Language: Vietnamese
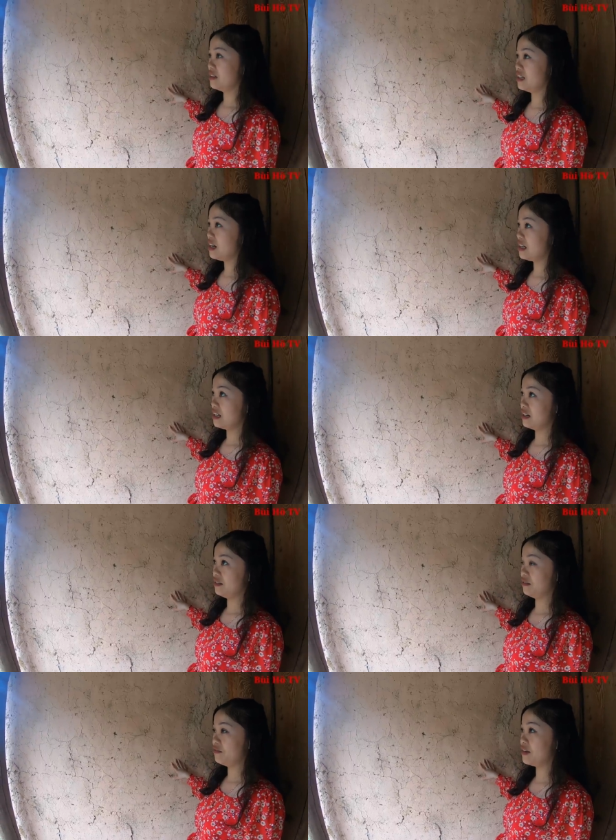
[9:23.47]
với lại
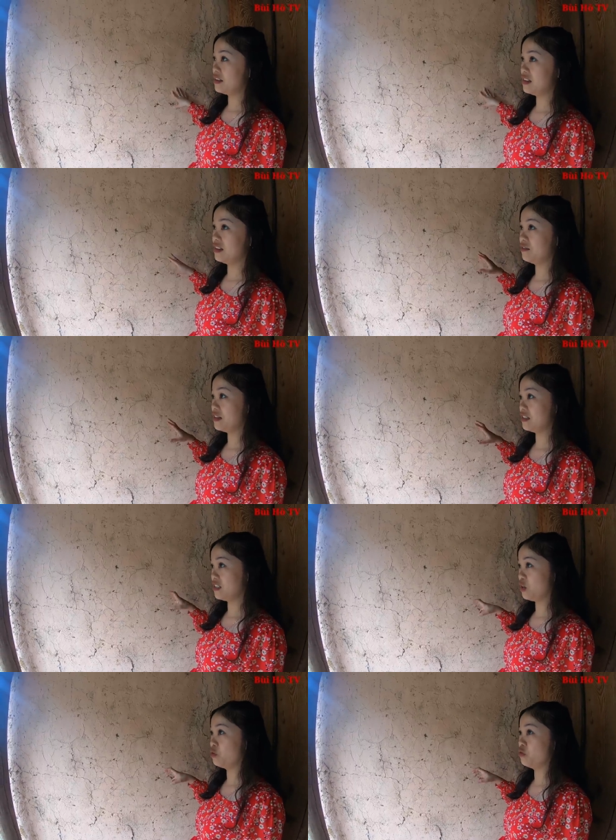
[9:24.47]
uh, phân phân
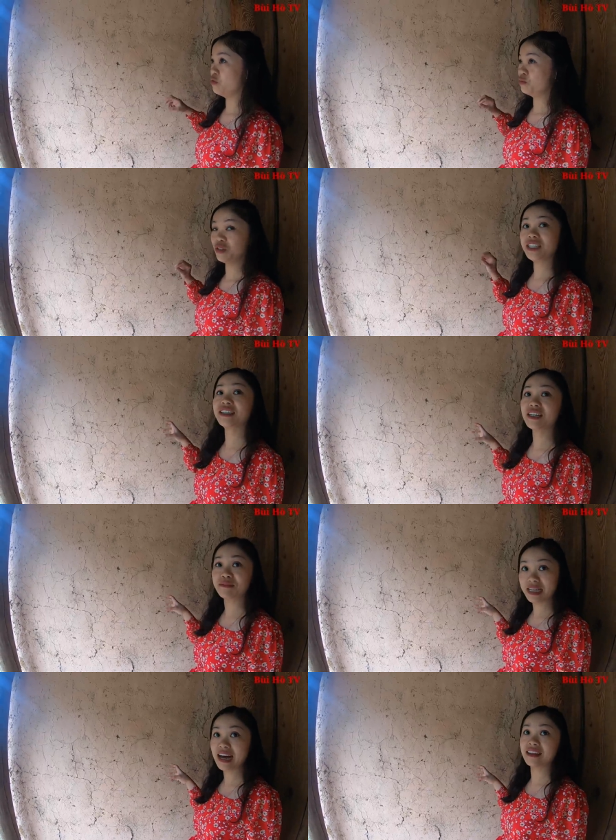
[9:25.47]
trâu một ít
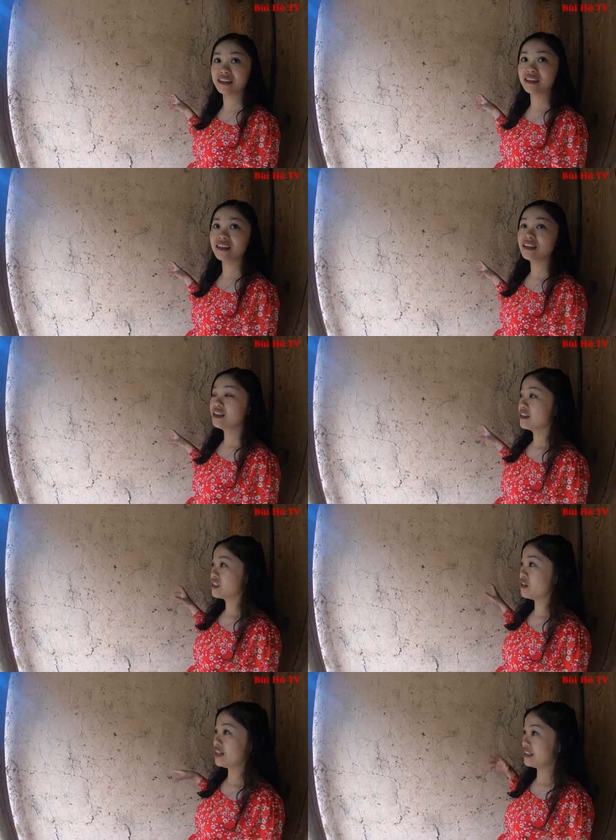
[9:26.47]
dơm dạ nữa.
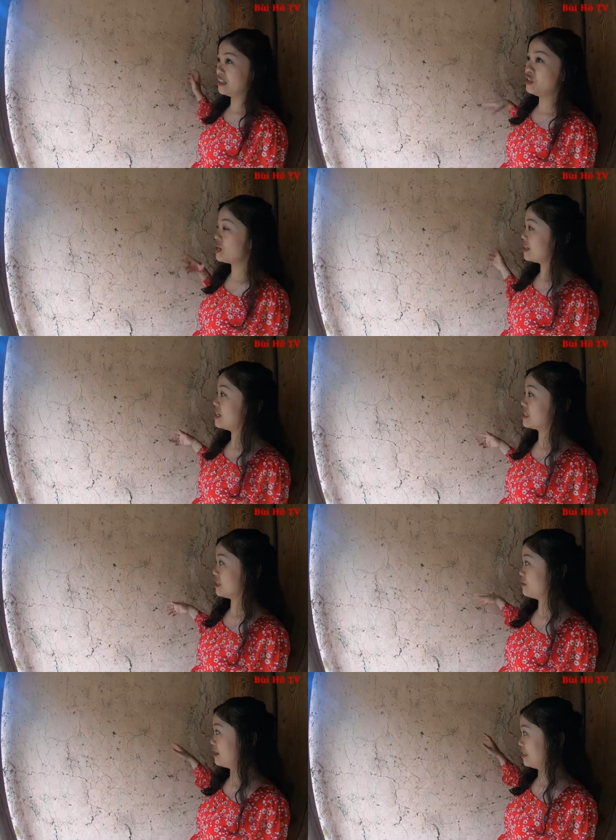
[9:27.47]
Oh. Sau anh đánh nhuyễn lên
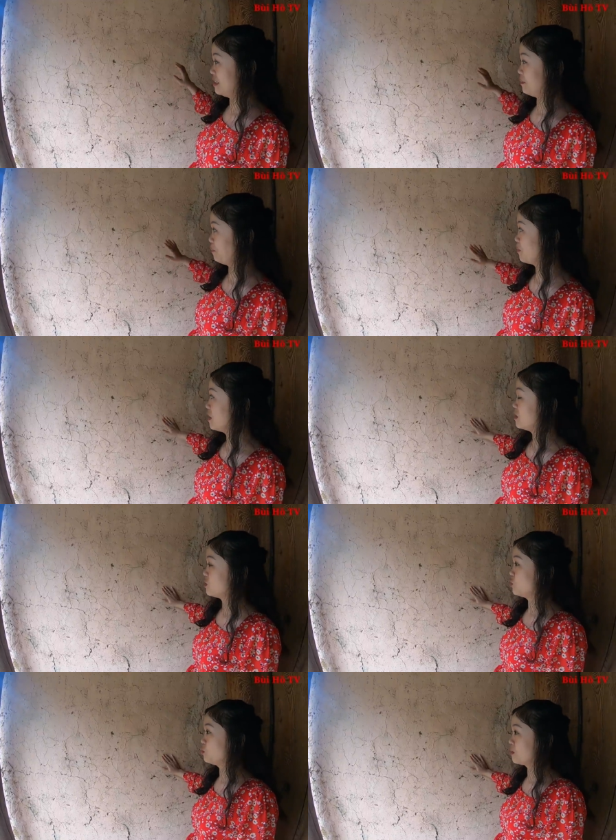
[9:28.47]
xong rồi anh nhầm um,
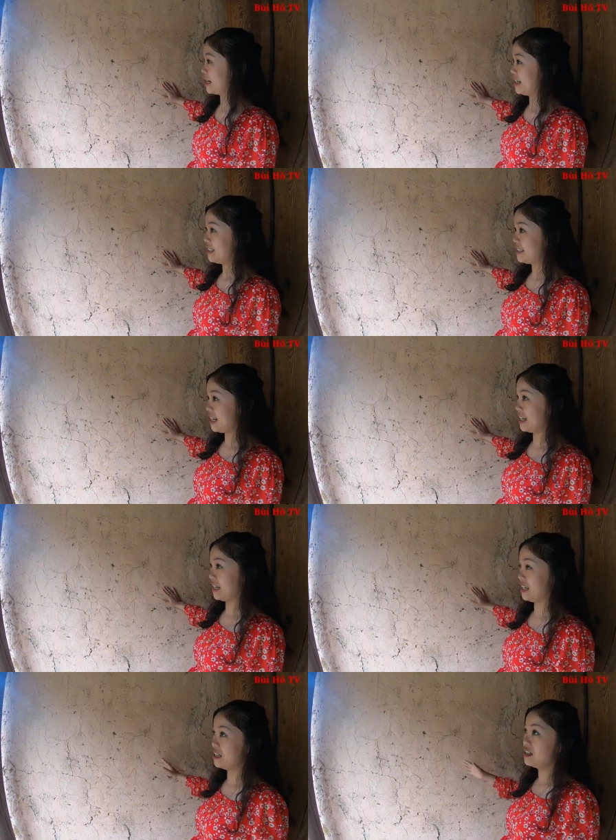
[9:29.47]
dùng cái
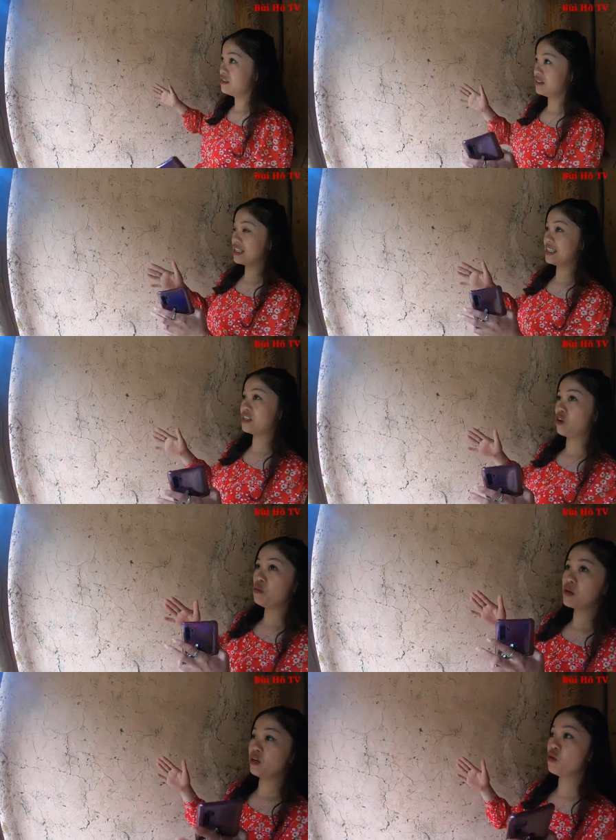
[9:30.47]
chày người ta sẽ
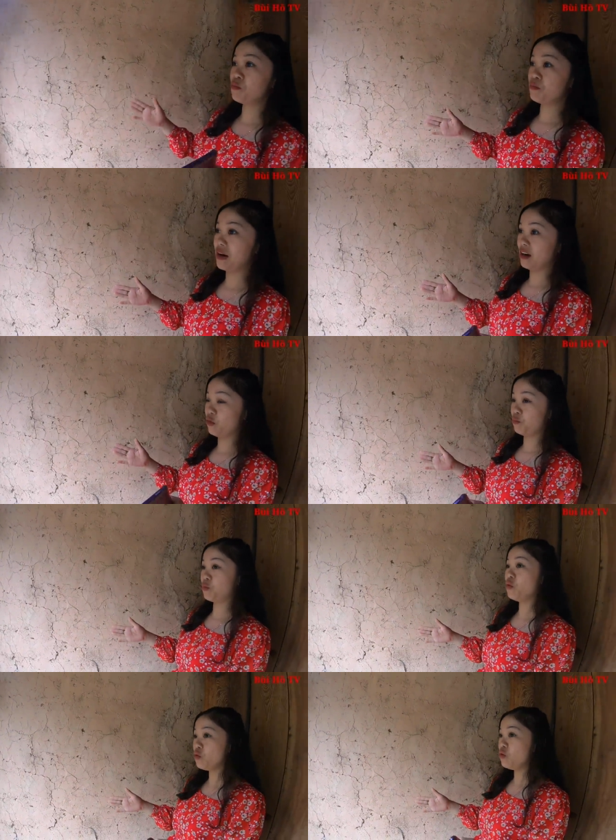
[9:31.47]
có một cái hộp bằng hộp
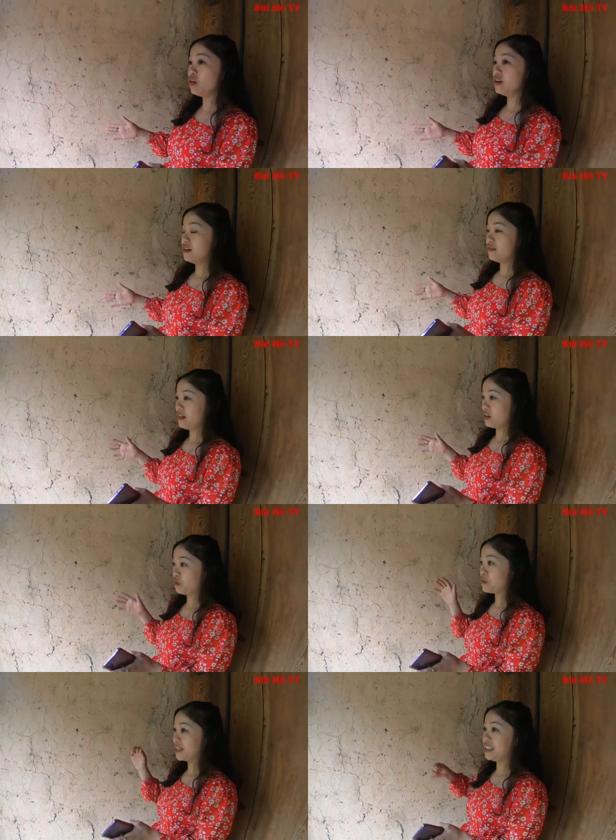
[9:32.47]
gỗ ừ. và
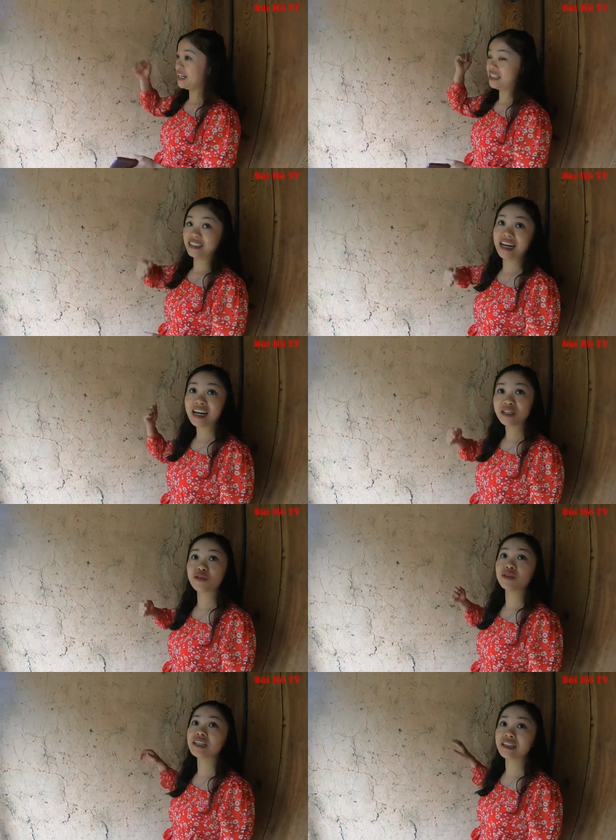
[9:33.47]
có một cái chày để dã
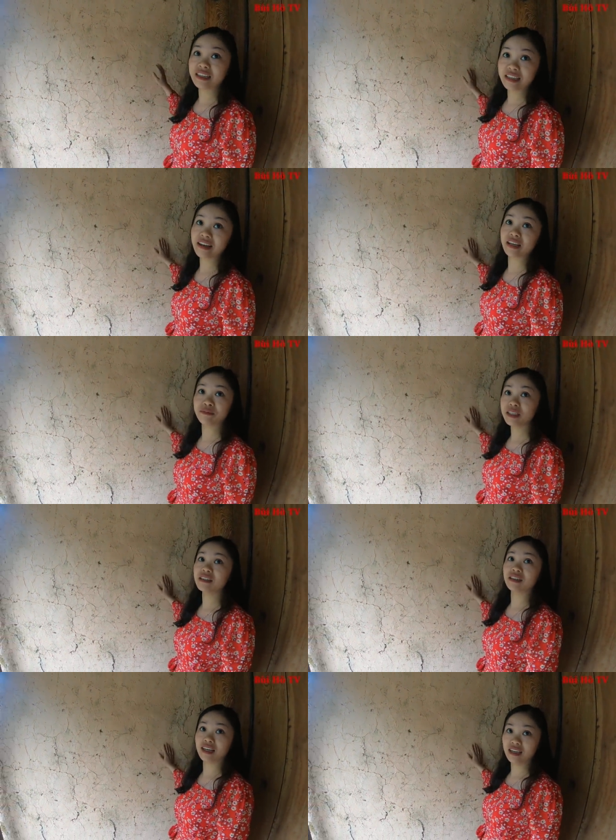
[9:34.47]
xuống để tạo hình
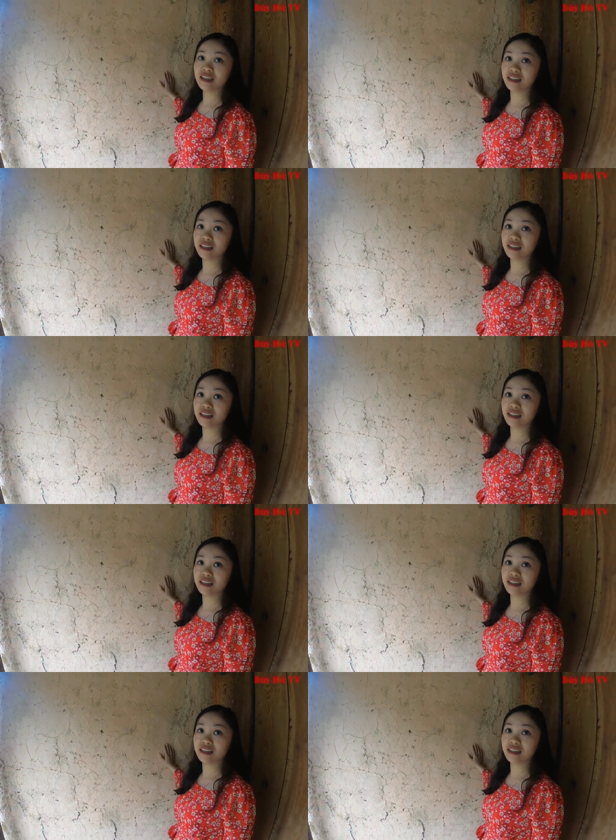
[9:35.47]
bức tường này ạ.